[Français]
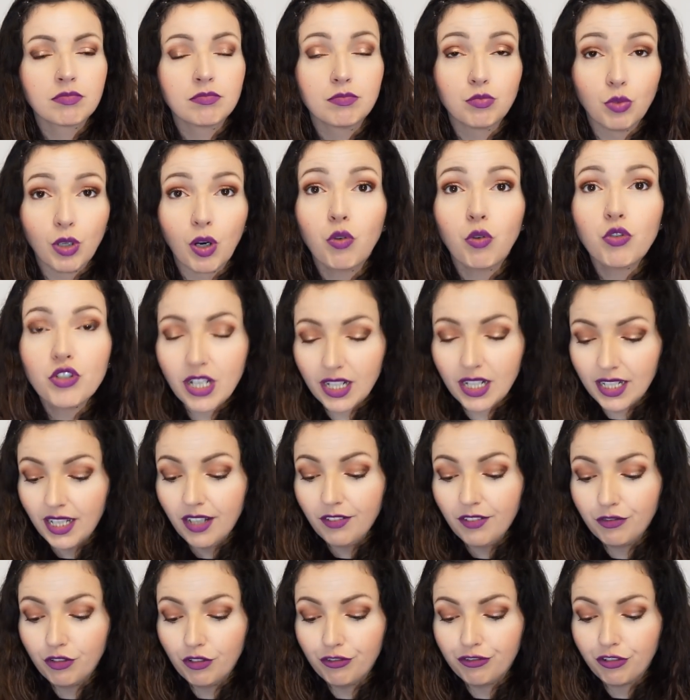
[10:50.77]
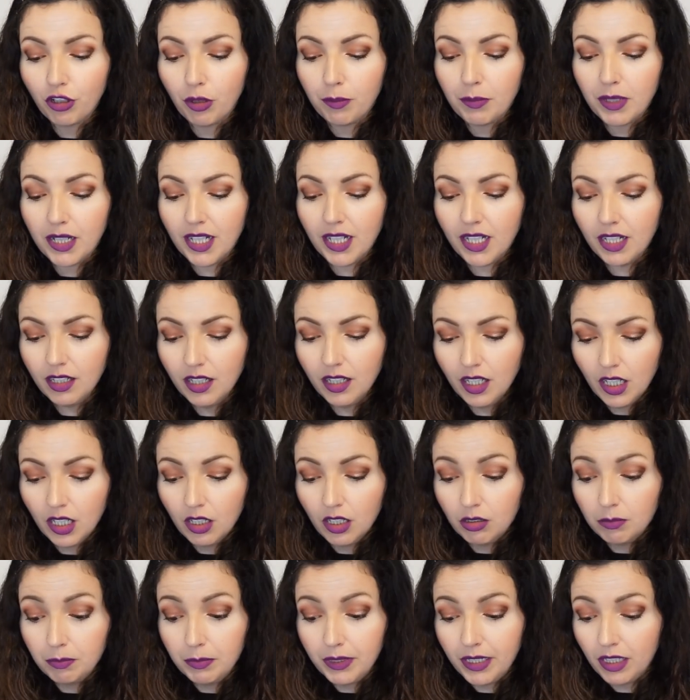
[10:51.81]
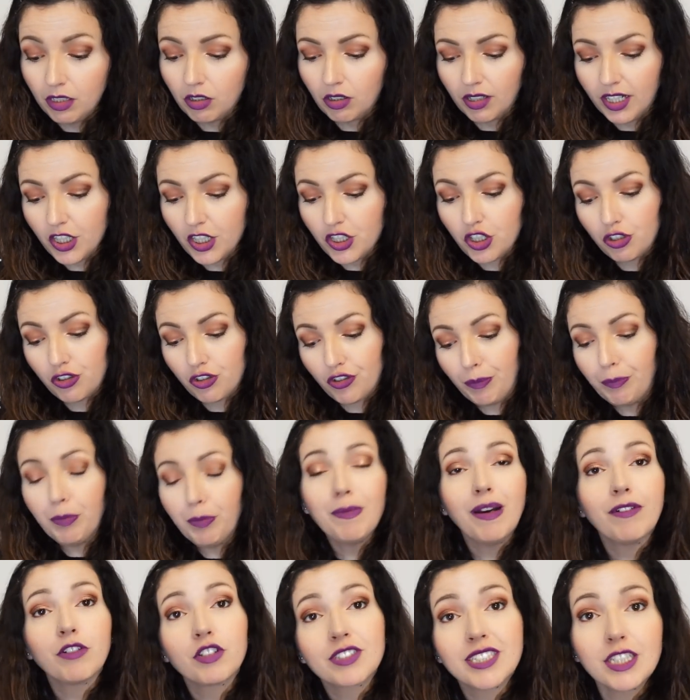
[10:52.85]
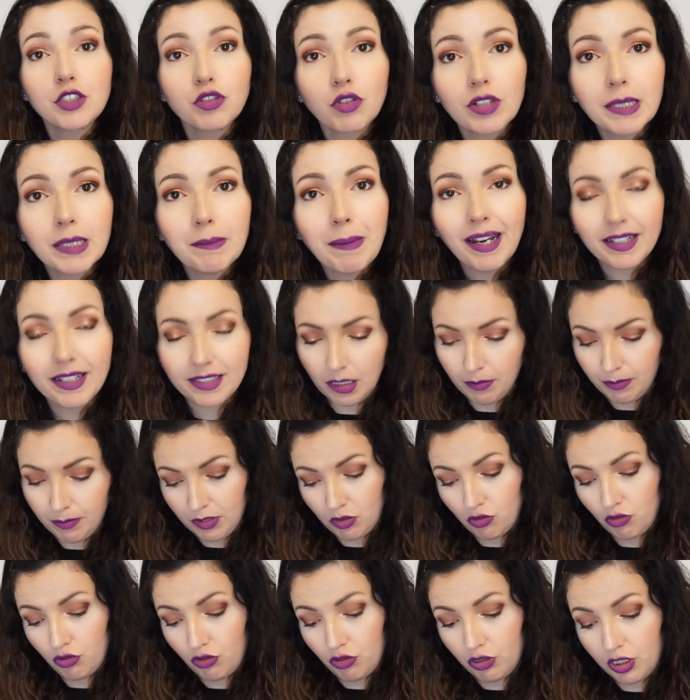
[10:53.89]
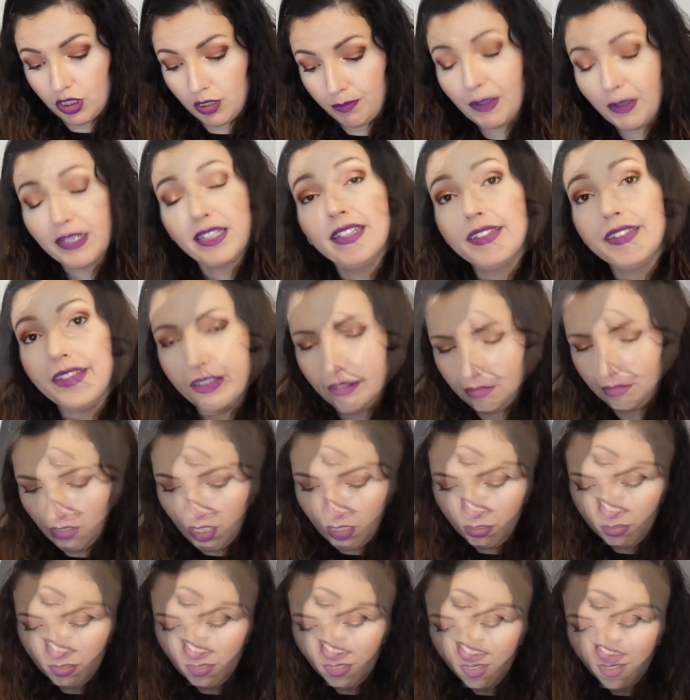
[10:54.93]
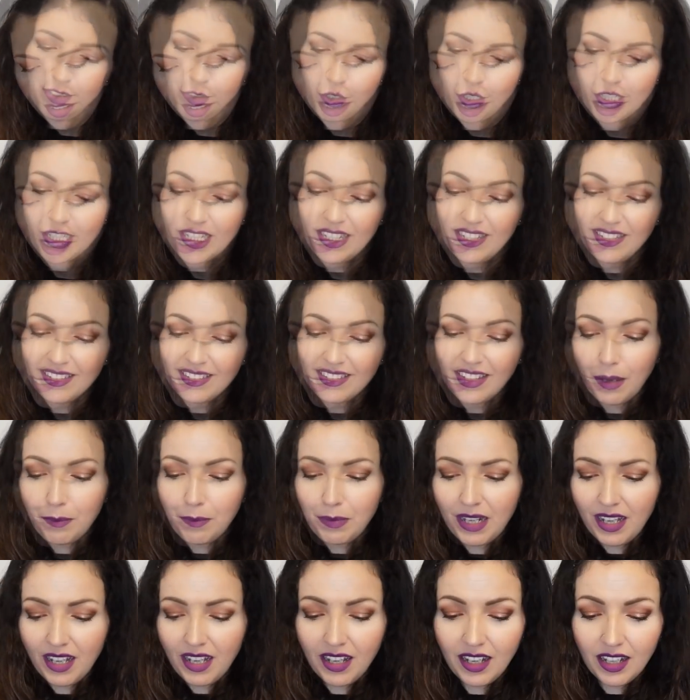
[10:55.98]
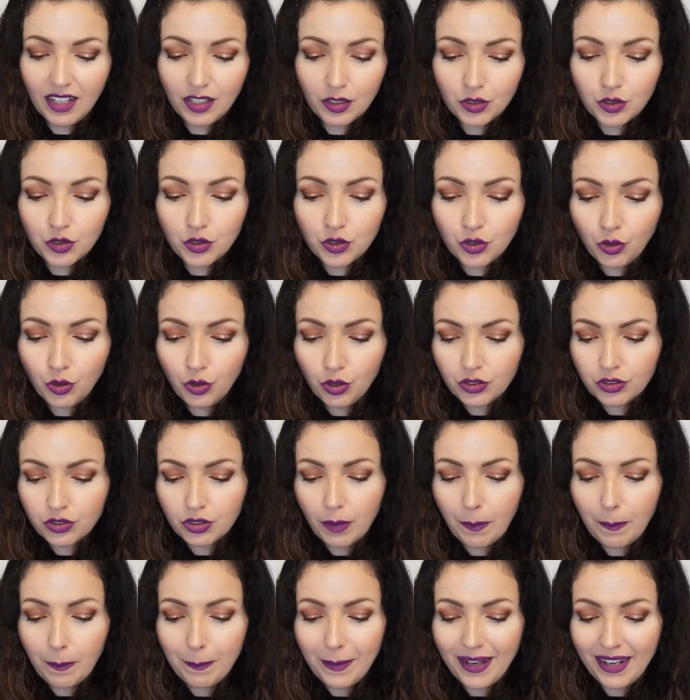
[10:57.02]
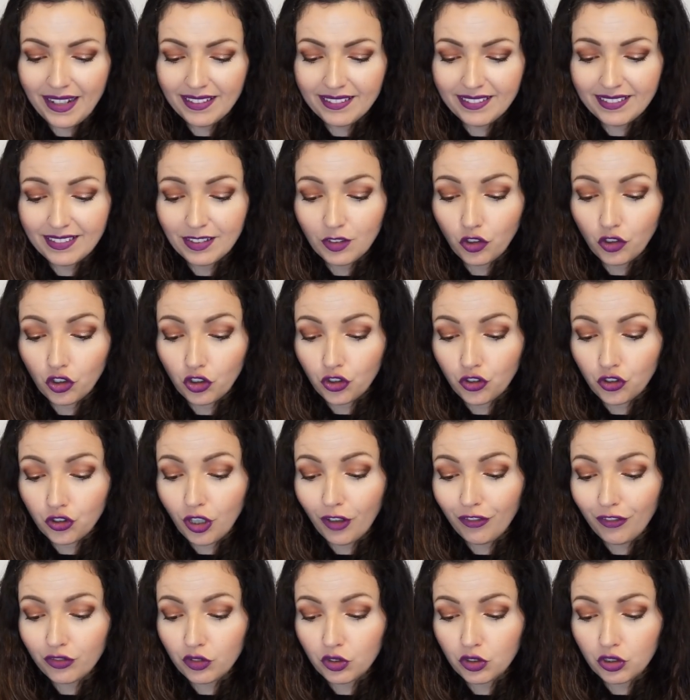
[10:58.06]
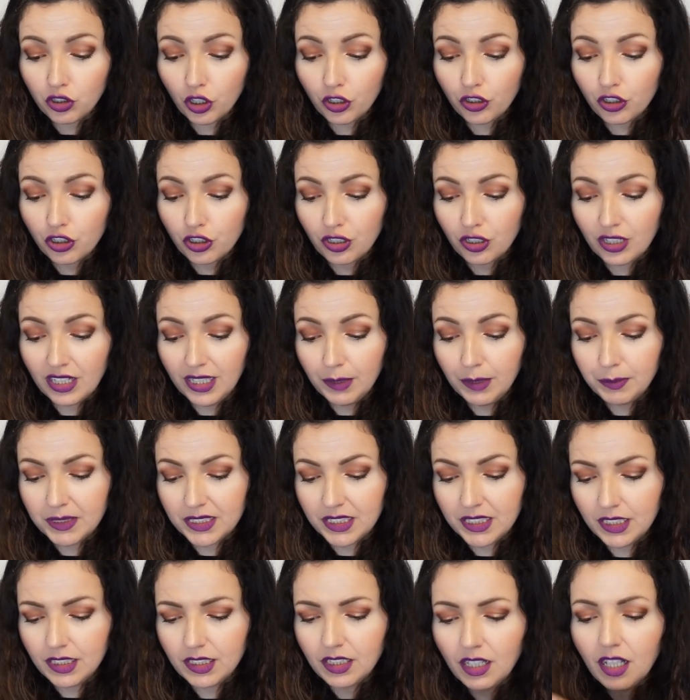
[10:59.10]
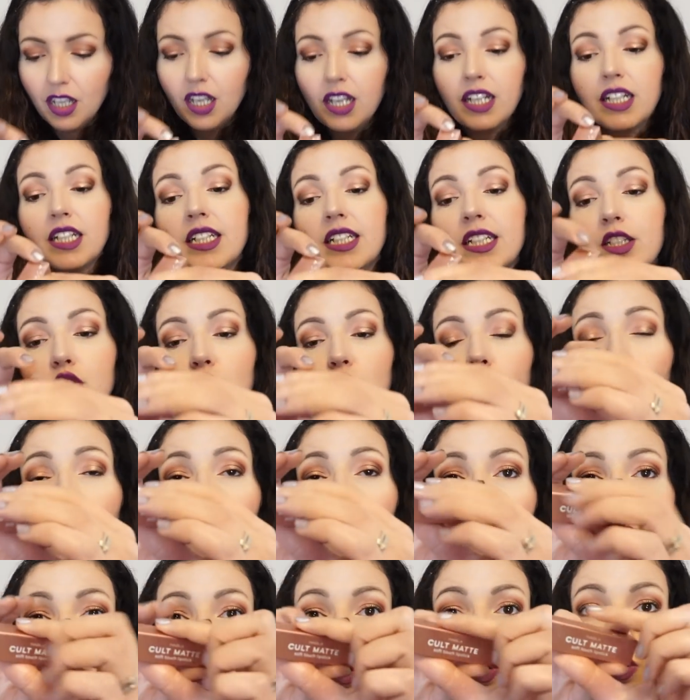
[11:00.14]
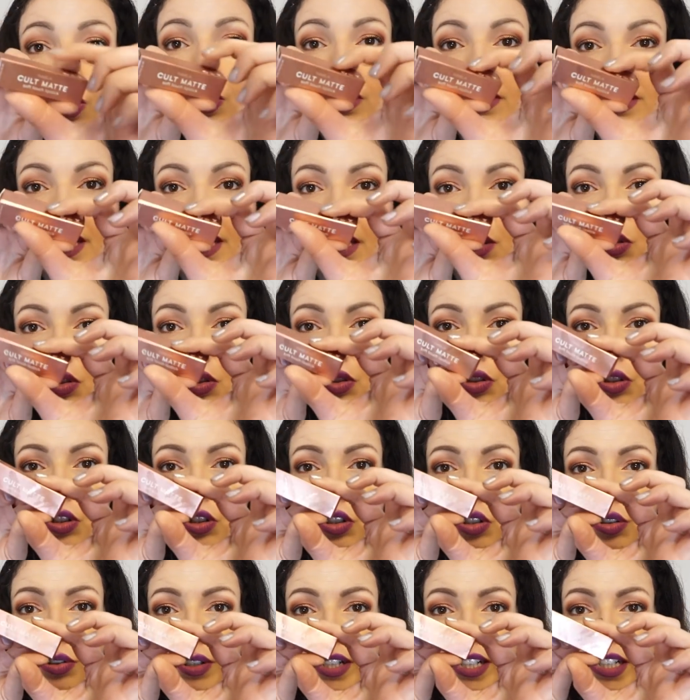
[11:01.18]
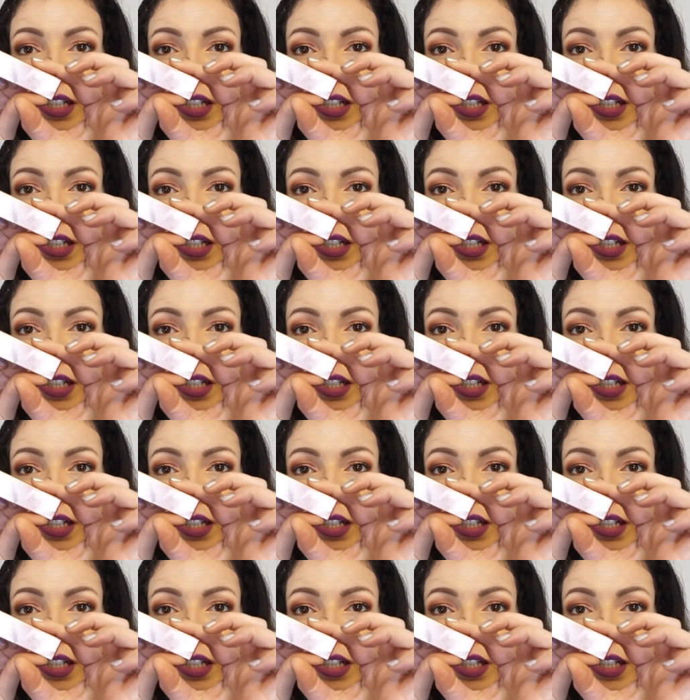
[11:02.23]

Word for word: Bon, rouge à lèvres, vu le format. Mais alors là, j'ai plus m'avancer sur les marques, hein, parce que je n'ai pas d'idée. Hein. De chez Nabla, Cult Matte Soft Touch Lipstick. Il est trop beau, c'est le Chloé